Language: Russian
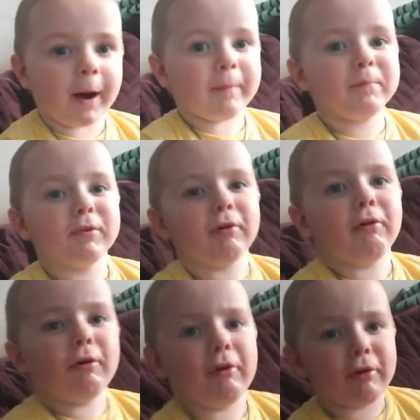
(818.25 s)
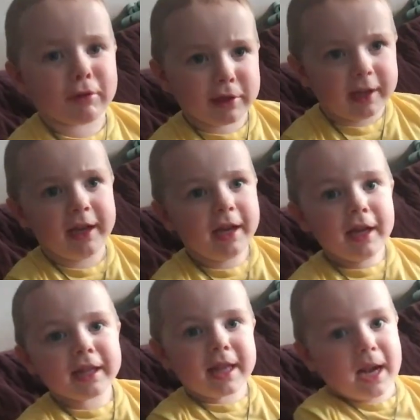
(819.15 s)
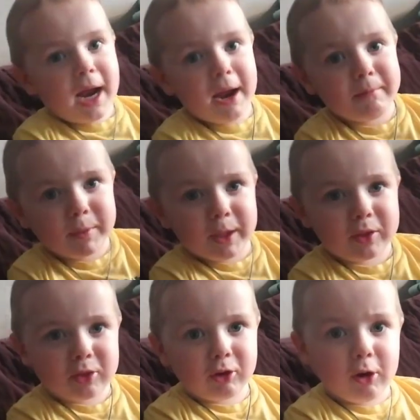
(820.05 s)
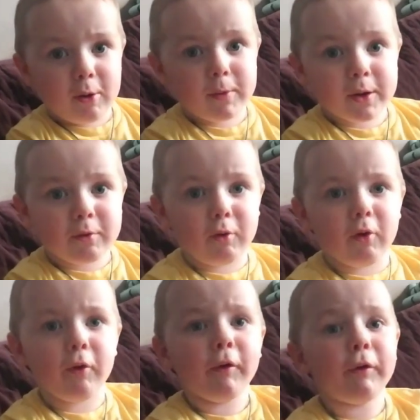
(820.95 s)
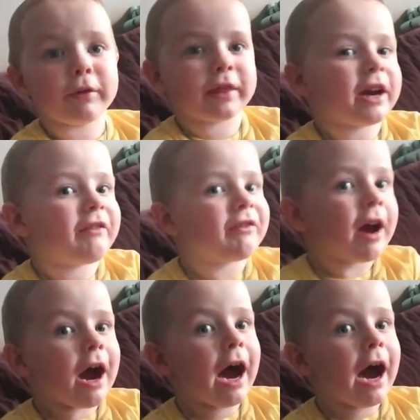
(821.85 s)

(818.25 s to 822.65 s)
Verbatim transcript: бабуси, трой гусев,